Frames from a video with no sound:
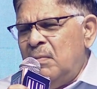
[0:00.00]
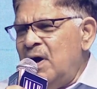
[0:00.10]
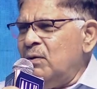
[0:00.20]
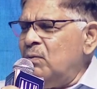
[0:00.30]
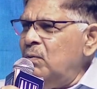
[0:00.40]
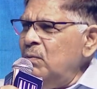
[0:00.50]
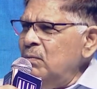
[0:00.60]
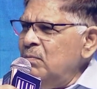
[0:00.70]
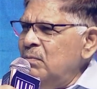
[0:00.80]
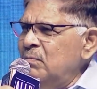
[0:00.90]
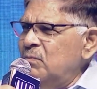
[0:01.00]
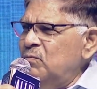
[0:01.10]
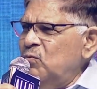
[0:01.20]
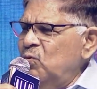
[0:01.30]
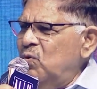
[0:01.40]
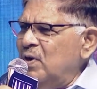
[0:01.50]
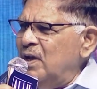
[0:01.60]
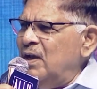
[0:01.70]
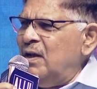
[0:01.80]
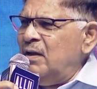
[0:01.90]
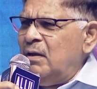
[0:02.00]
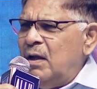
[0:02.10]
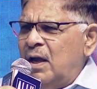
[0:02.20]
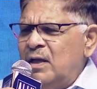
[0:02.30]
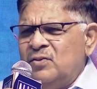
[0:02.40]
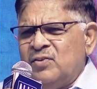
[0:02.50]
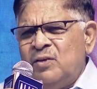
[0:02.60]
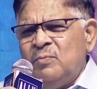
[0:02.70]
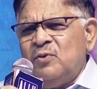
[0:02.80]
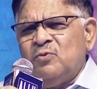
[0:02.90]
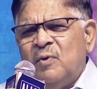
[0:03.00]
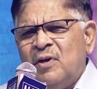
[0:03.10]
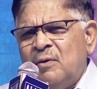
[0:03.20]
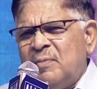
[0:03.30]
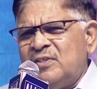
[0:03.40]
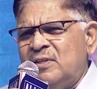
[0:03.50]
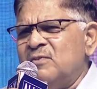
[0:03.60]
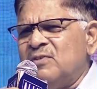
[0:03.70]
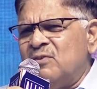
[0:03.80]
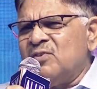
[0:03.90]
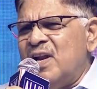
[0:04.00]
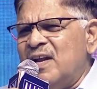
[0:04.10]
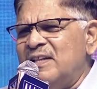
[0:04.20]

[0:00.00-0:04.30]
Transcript: మాకు ఒక ఆయన చనిపోయి సుమారుగా పద్దెనిమిది సంవత్సరాలు